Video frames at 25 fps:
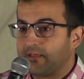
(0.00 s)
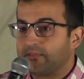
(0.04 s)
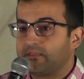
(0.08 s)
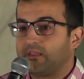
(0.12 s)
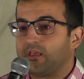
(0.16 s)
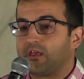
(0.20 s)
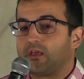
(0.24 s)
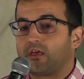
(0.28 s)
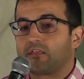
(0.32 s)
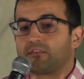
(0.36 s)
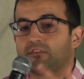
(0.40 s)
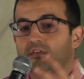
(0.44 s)

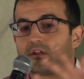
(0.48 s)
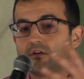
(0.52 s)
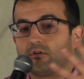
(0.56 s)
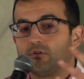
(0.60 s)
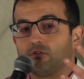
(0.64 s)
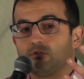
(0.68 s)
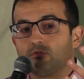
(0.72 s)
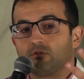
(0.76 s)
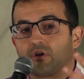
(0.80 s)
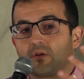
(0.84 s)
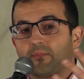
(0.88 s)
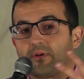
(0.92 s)
de
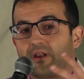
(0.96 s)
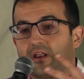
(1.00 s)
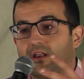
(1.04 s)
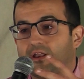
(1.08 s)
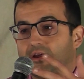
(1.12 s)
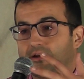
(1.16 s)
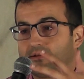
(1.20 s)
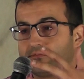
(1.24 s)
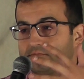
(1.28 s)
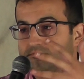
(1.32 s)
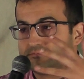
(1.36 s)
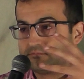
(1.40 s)
hacerlo de una
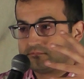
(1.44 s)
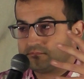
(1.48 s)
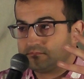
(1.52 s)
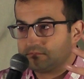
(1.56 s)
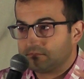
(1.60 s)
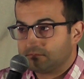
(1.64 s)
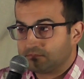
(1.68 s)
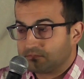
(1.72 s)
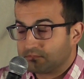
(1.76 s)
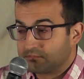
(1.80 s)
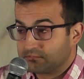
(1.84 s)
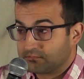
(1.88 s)
manera
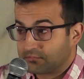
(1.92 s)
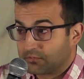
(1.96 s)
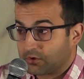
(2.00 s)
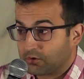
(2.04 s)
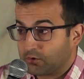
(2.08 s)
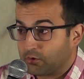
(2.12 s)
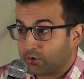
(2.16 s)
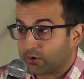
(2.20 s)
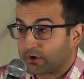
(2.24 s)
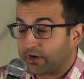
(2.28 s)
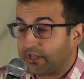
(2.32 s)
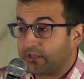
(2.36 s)

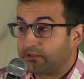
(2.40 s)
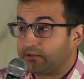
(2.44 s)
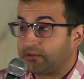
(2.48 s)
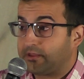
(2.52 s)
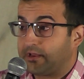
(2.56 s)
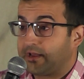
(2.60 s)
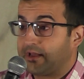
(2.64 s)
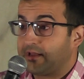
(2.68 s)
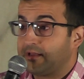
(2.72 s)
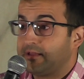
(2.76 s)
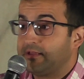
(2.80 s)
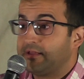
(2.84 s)

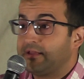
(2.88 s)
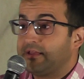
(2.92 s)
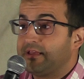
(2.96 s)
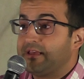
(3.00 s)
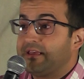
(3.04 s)
correcta